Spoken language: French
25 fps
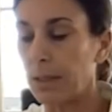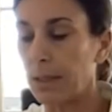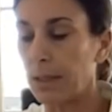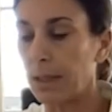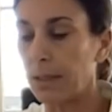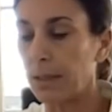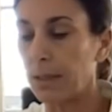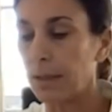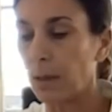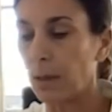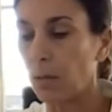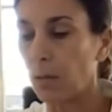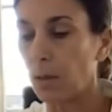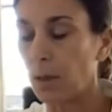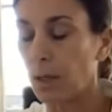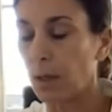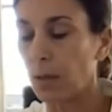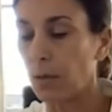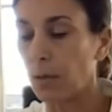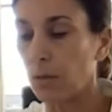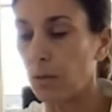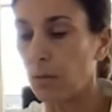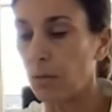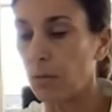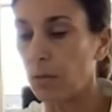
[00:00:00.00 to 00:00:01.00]
dernière
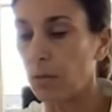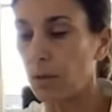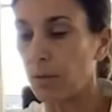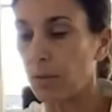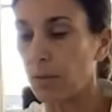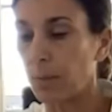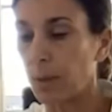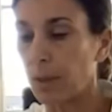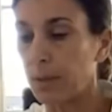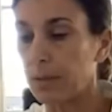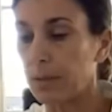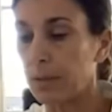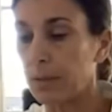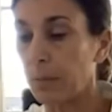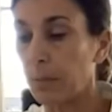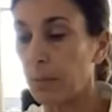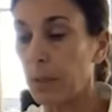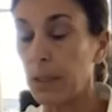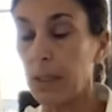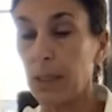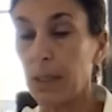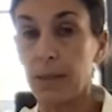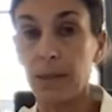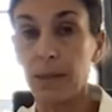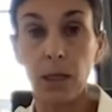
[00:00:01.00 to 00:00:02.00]
auquel j'avais
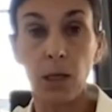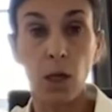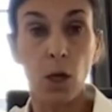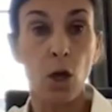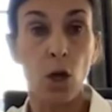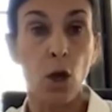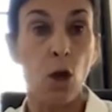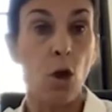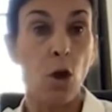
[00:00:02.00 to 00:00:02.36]
participé, qui était